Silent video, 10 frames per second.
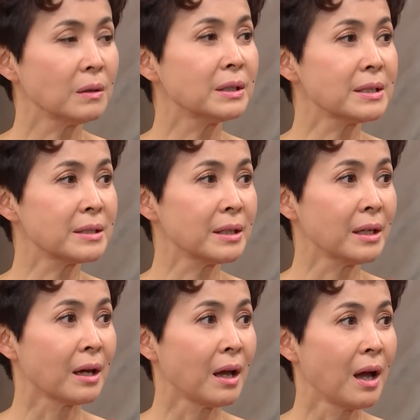어
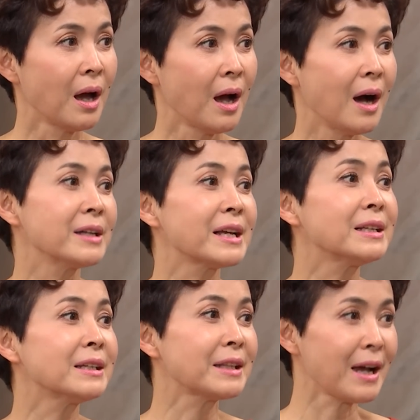그랬지 아 어,
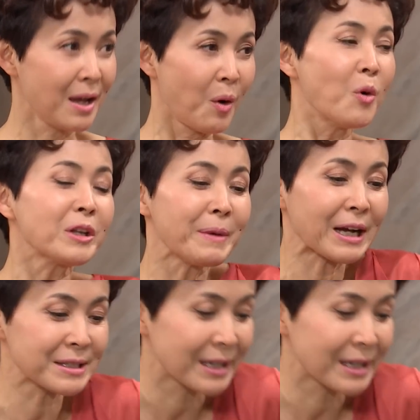잘됐다 온 김에